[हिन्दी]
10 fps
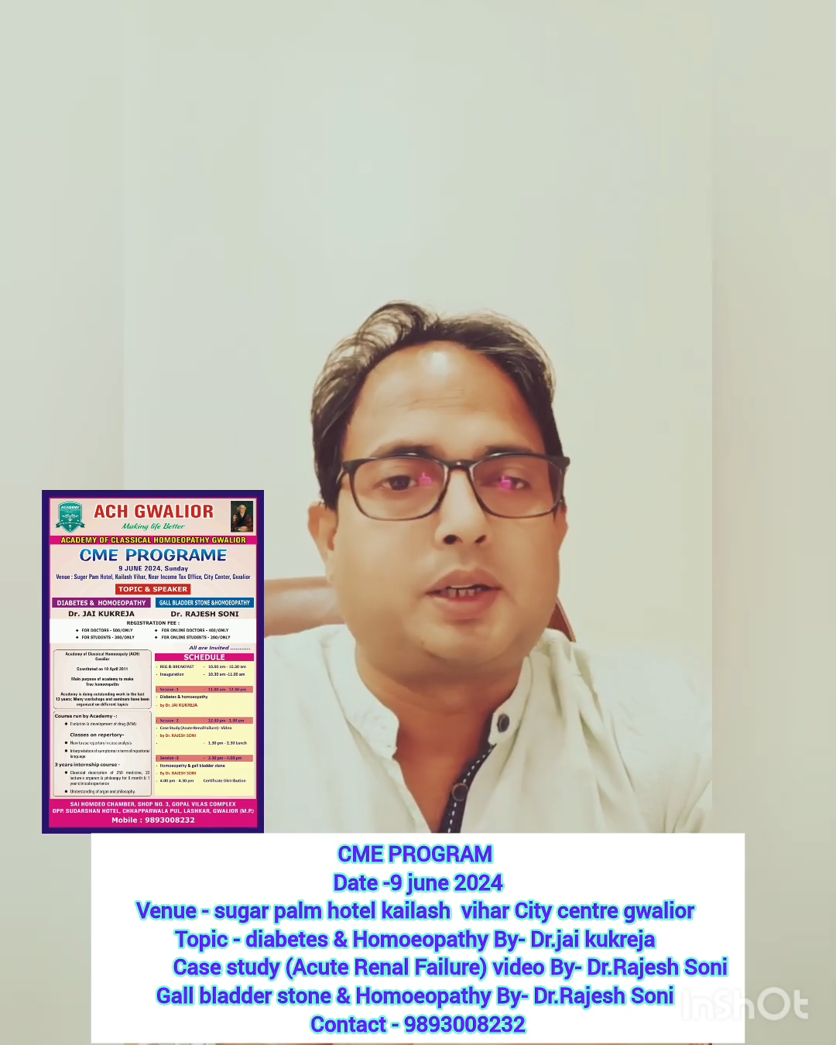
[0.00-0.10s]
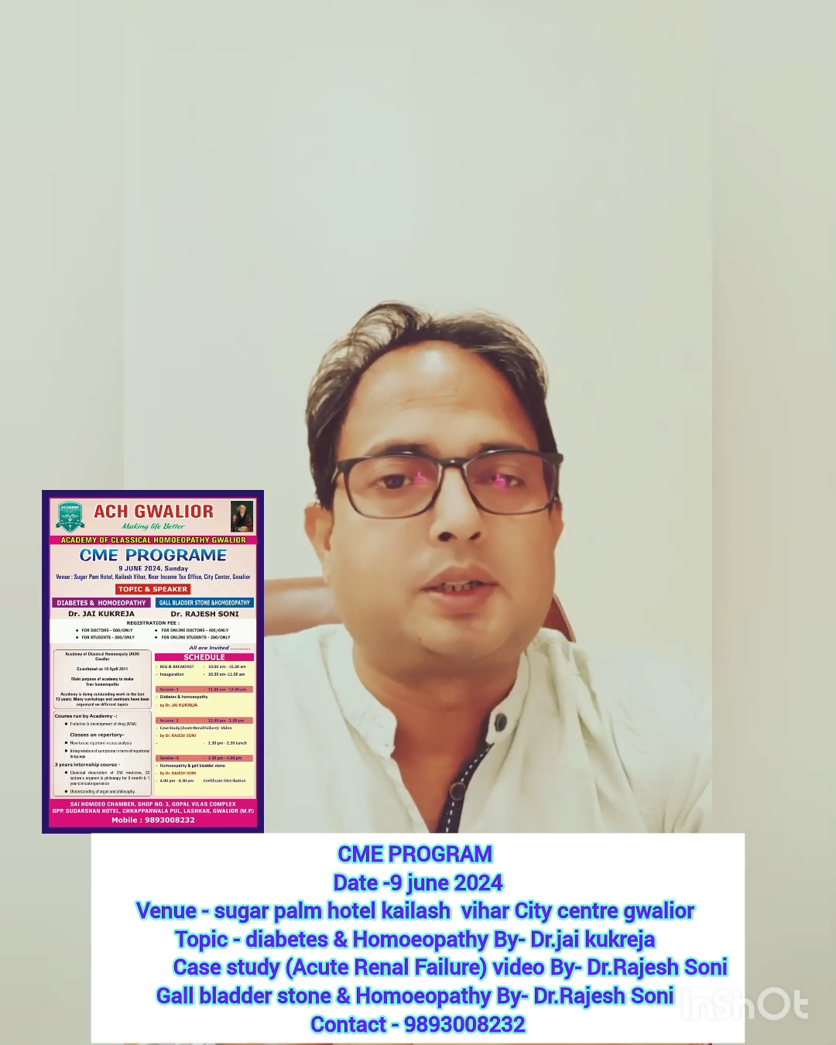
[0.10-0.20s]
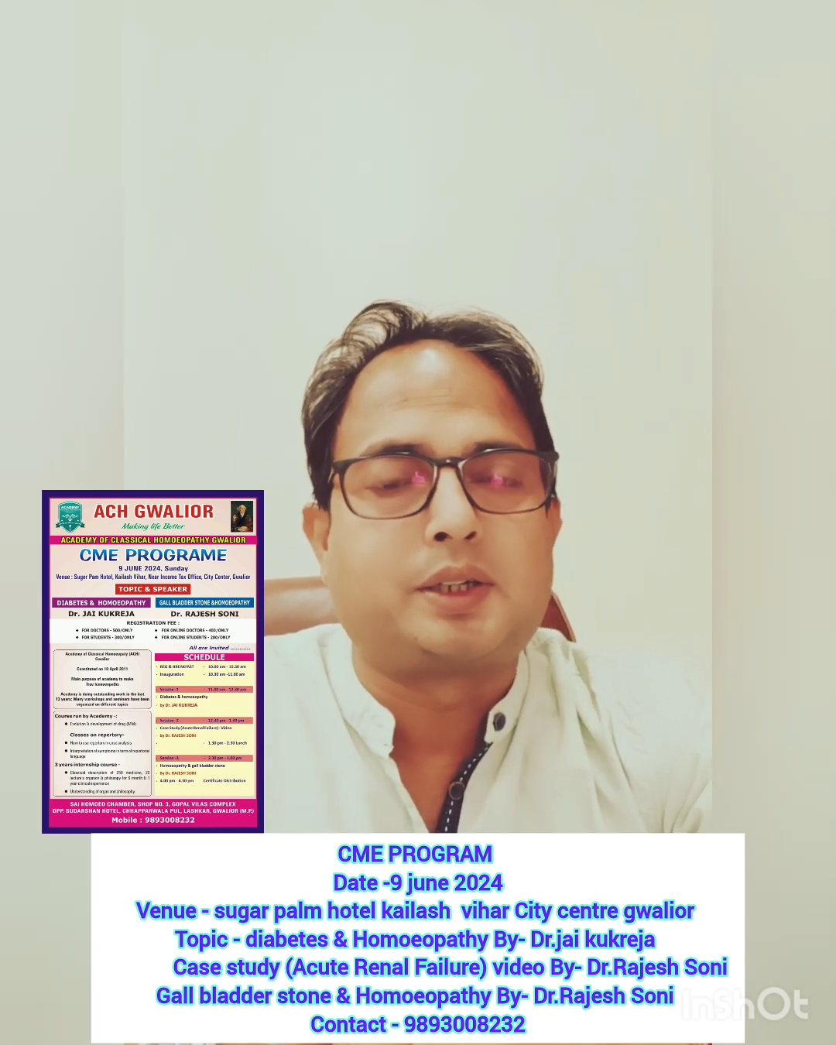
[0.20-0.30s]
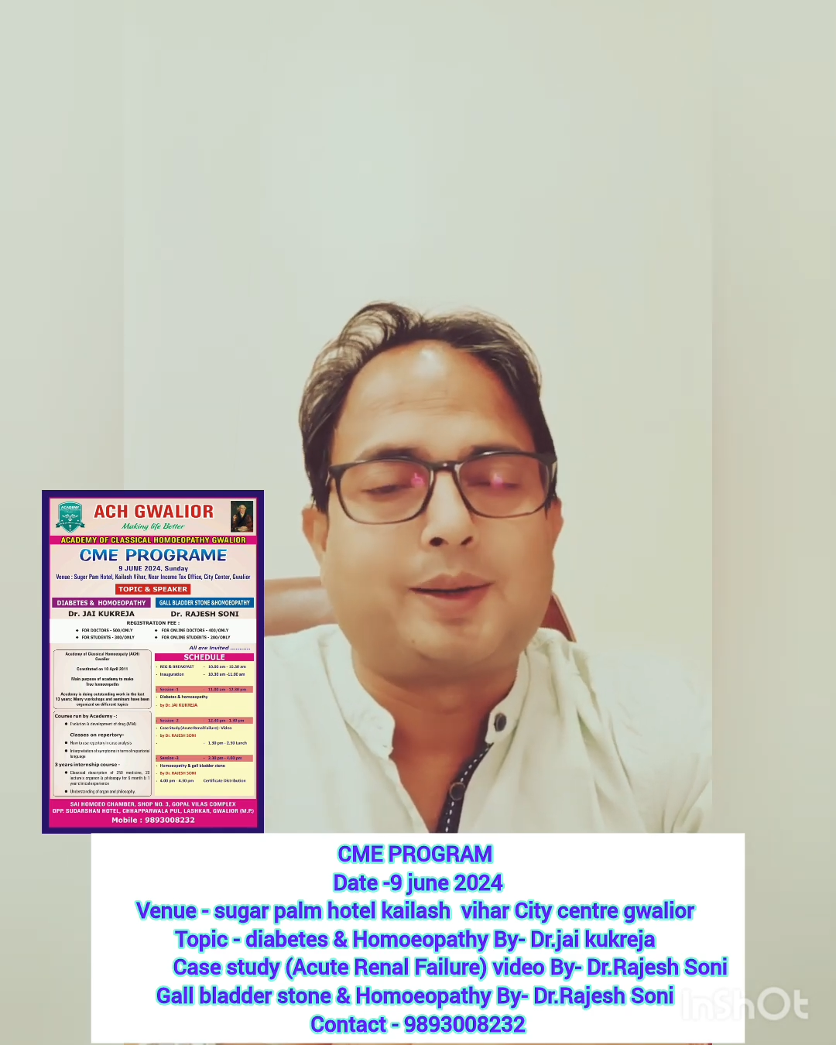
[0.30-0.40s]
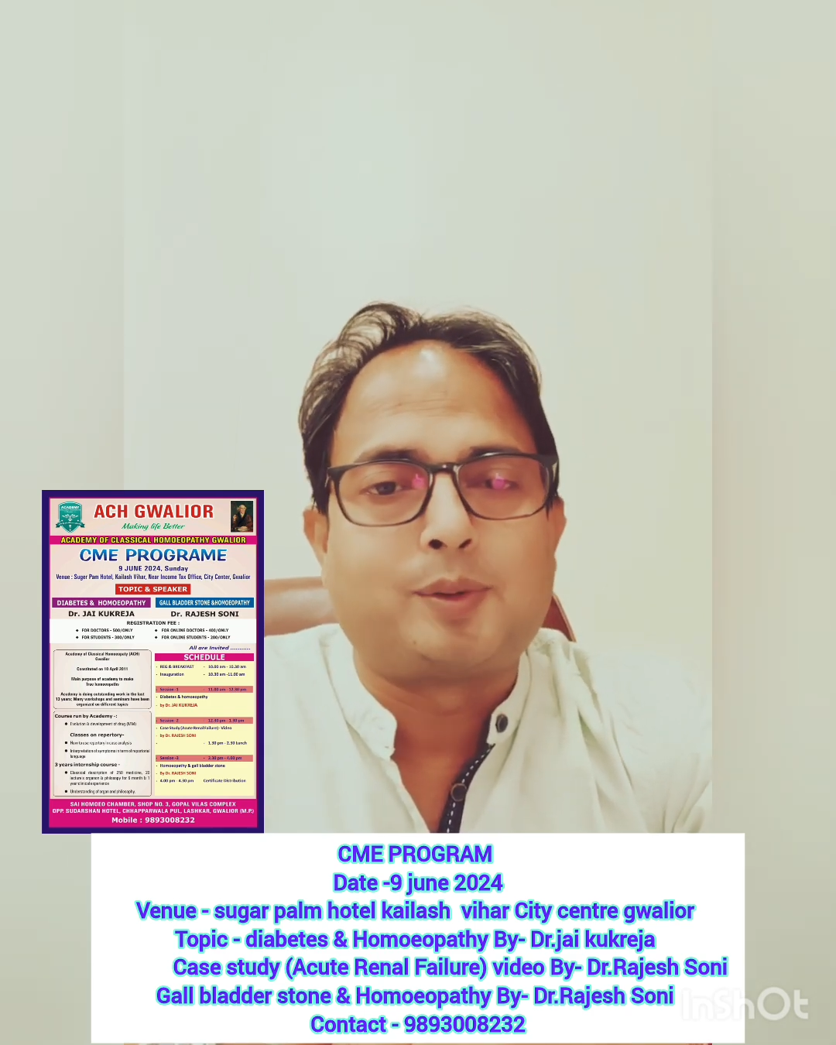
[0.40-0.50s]

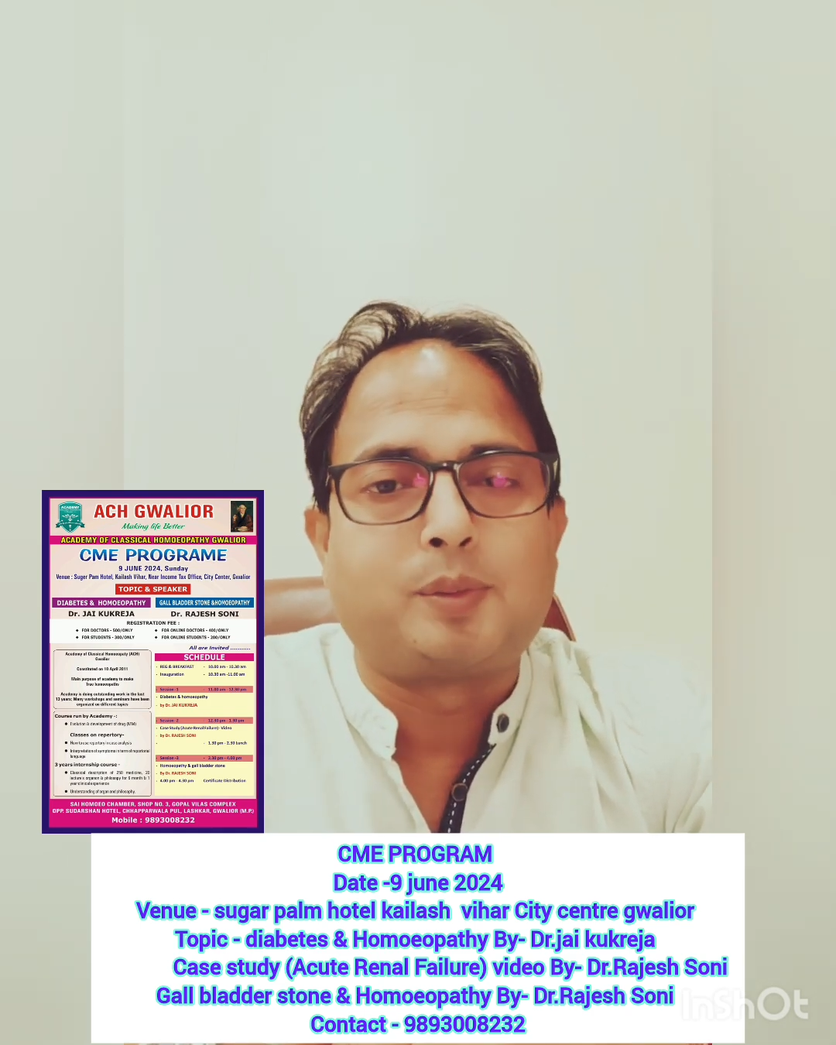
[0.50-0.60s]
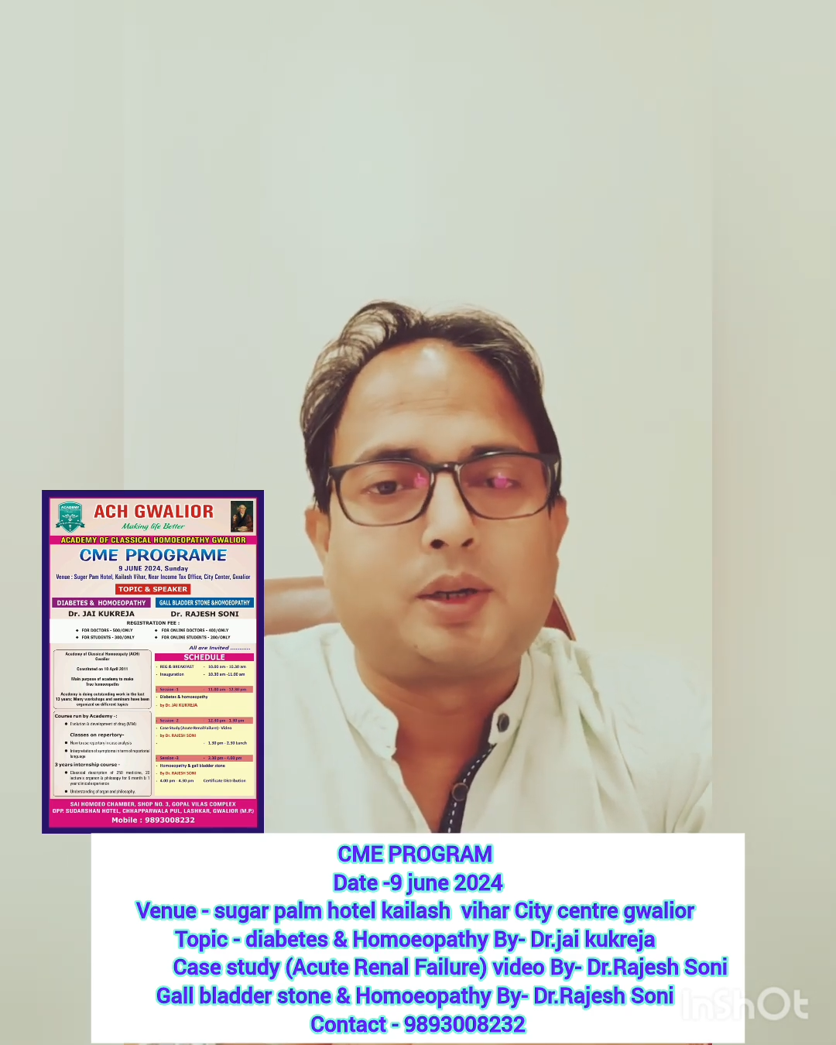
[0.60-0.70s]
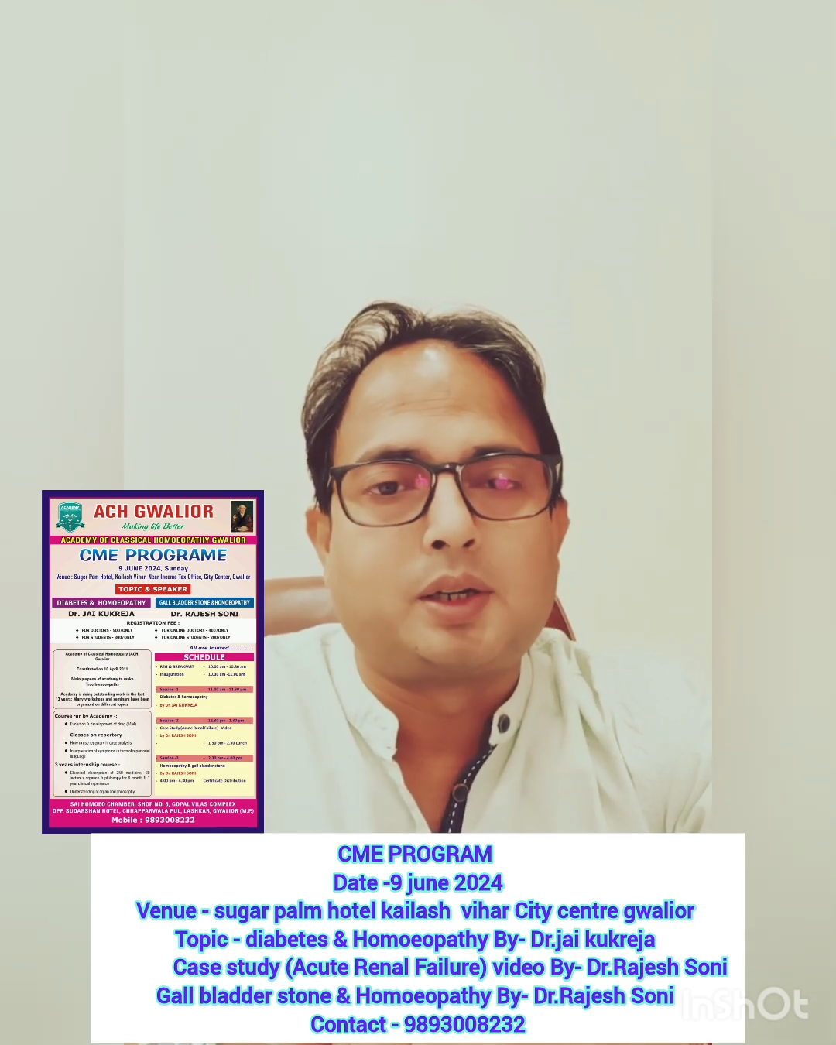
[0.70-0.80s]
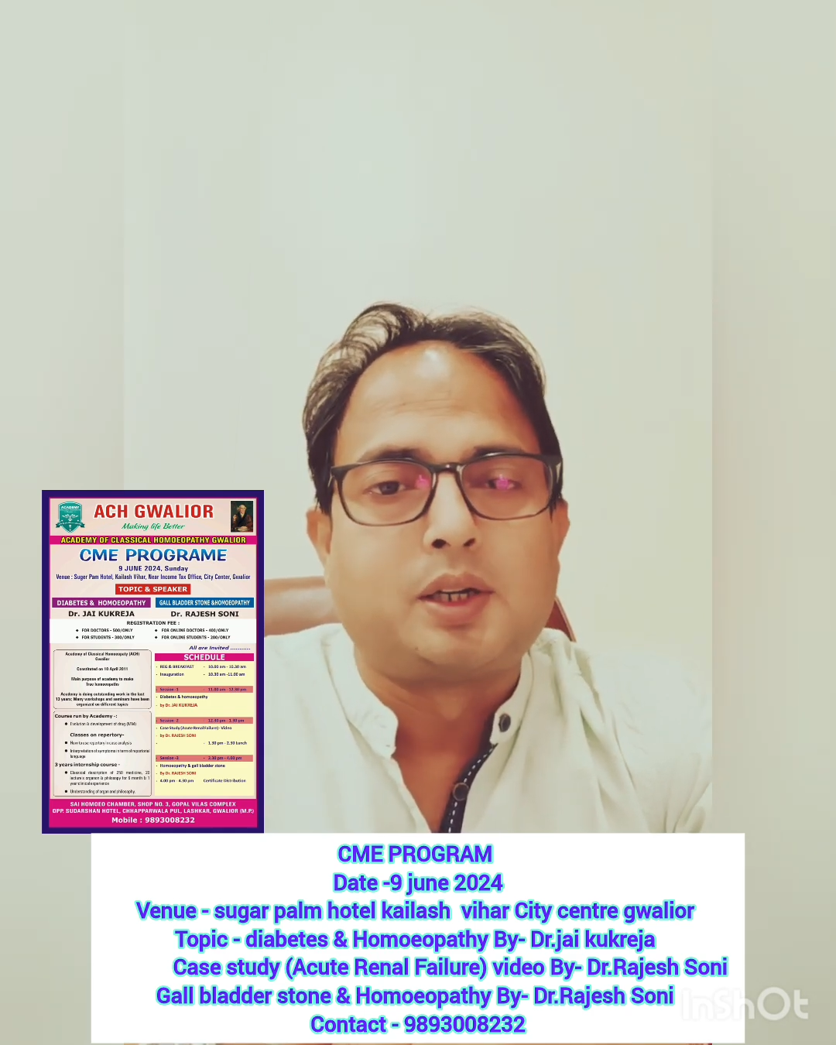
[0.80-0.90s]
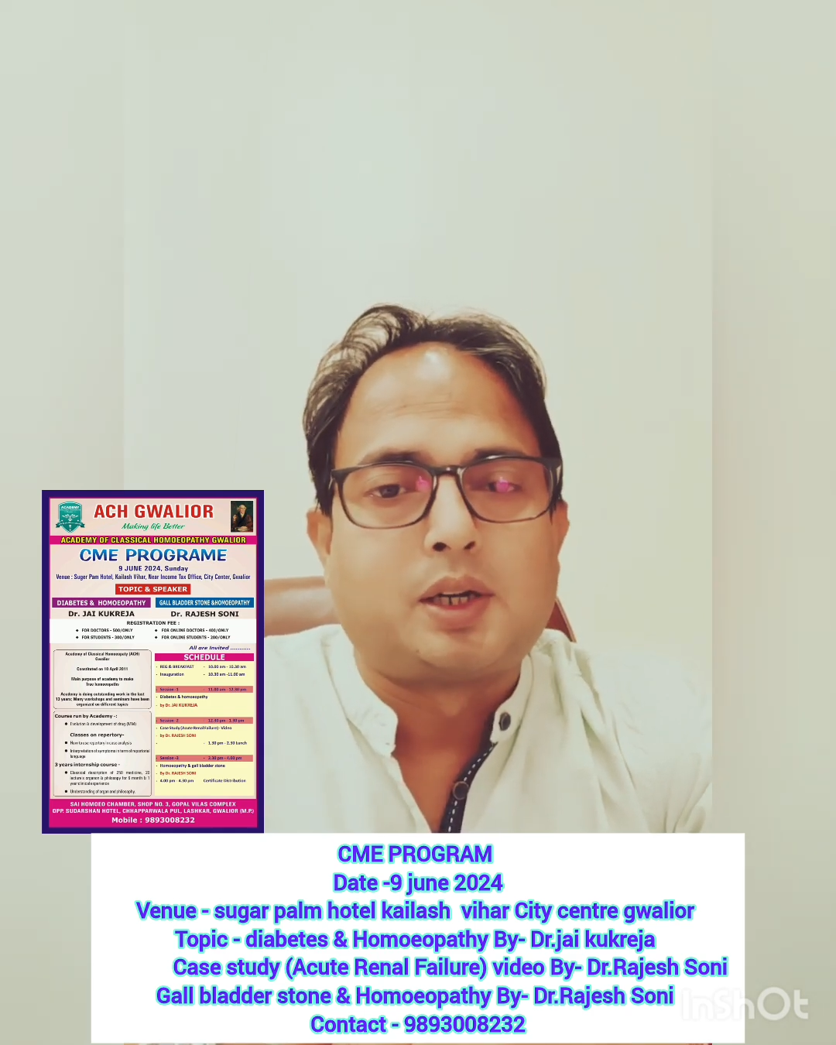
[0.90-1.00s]
ए सी एम ई में